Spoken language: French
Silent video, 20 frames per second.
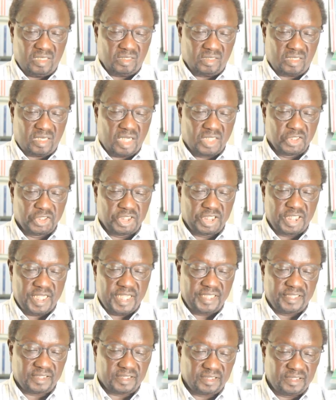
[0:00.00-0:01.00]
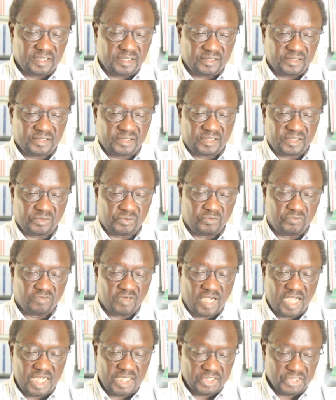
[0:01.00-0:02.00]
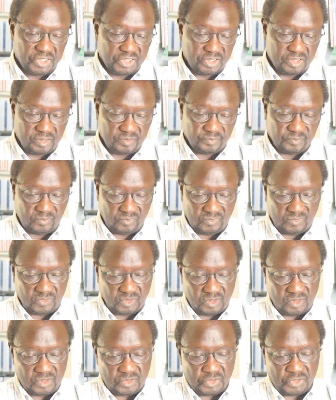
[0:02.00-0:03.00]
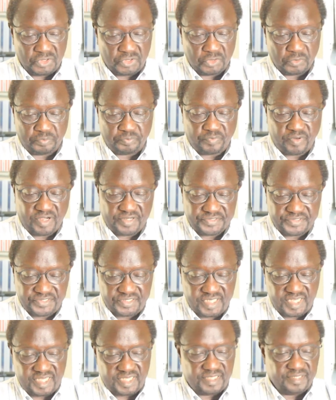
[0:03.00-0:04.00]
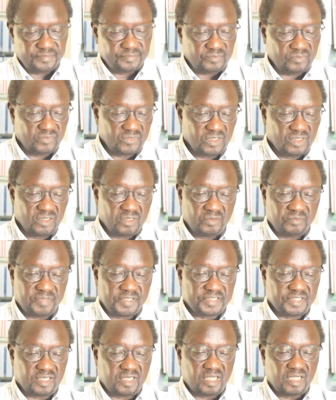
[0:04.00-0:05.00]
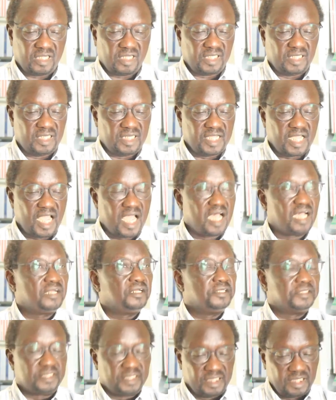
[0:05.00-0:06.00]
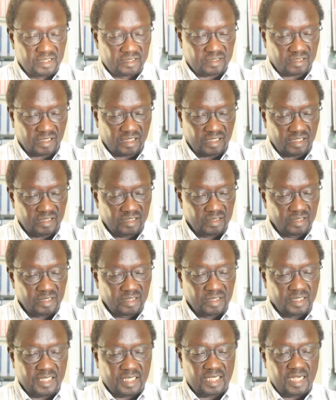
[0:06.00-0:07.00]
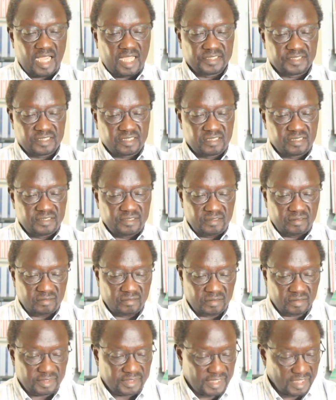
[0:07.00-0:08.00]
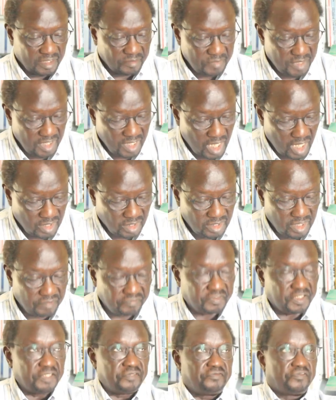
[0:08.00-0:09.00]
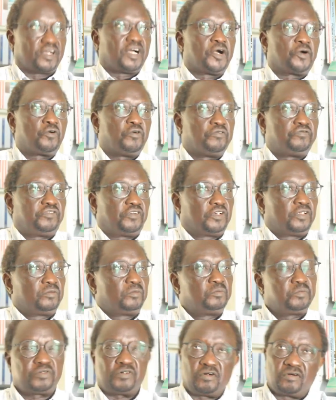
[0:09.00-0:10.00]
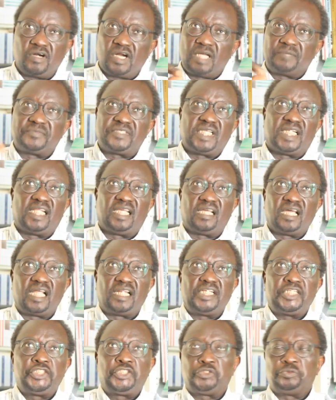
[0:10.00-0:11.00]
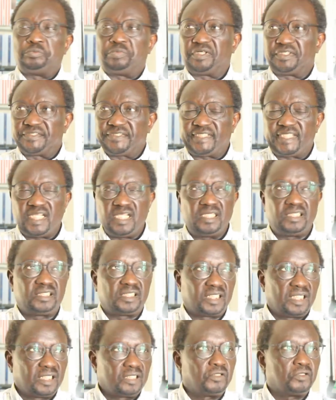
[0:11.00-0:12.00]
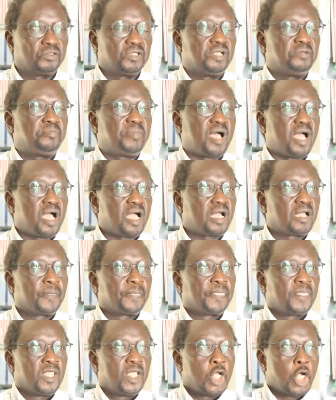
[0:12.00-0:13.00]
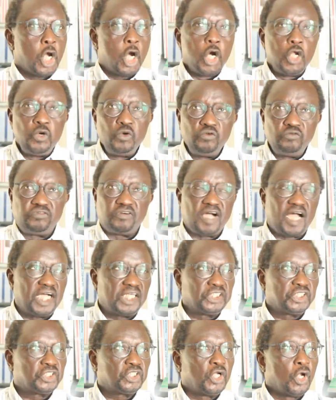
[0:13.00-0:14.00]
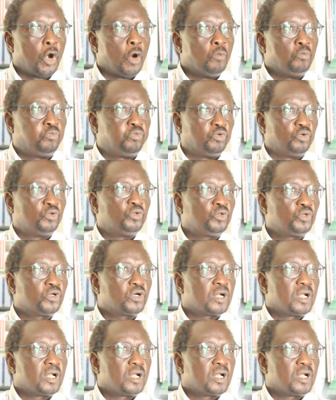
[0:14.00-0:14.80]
quand j'ai écrit cet ouvrage, je pensais, parce qu'il y a le titre classe de terminale d'Afrique francophone, programme sénégalais, je pensais écrire au départ un ouvrage pour